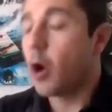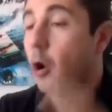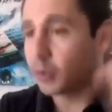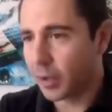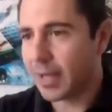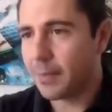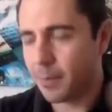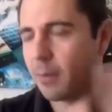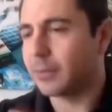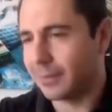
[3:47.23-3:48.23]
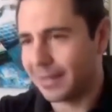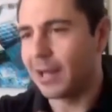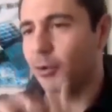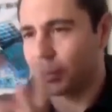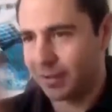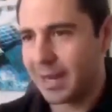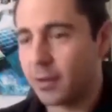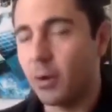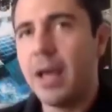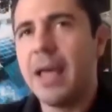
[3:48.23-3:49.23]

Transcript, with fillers: Otro ejemplo, vamos a analizar el otro escenario.